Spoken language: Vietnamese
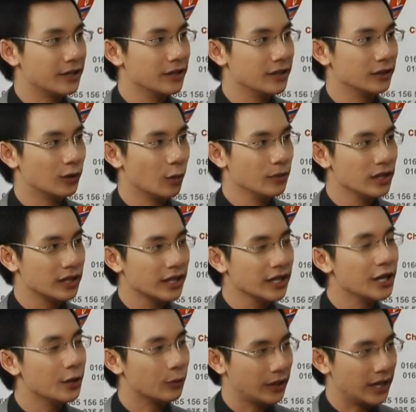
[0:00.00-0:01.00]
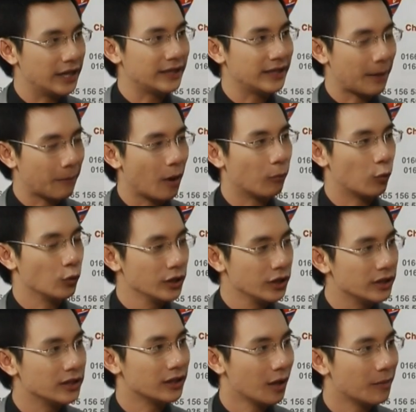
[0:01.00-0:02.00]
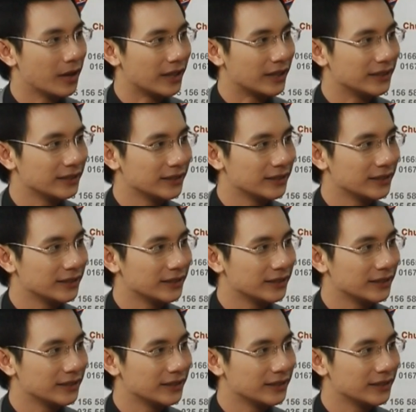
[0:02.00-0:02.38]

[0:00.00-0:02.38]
trường cũng như cái điều kiện nhập học của trường được không ạ?